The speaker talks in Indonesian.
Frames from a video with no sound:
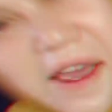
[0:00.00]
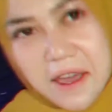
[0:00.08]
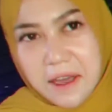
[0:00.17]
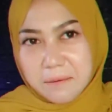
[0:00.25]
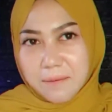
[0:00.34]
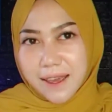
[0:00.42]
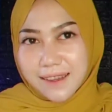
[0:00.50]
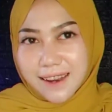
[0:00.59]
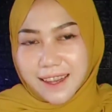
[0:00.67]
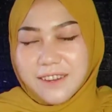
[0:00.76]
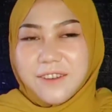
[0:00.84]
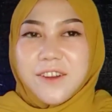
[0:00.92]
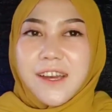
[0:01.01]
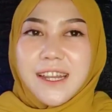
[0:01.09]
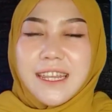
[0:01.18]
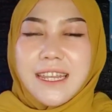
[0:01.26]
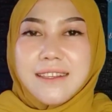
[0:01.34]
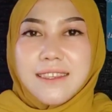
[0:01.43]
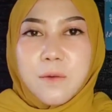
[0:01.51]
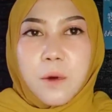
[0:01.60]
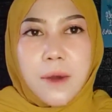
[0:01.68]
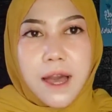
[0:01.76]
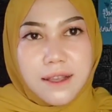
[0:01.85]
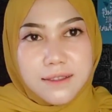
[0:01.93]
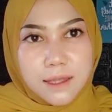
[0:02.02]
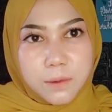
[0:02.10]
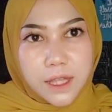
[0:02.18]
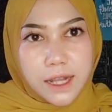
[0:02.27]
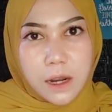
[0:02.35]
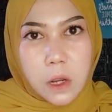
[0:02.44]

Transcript: Baiklah di video kali ini saya mau bahas seputar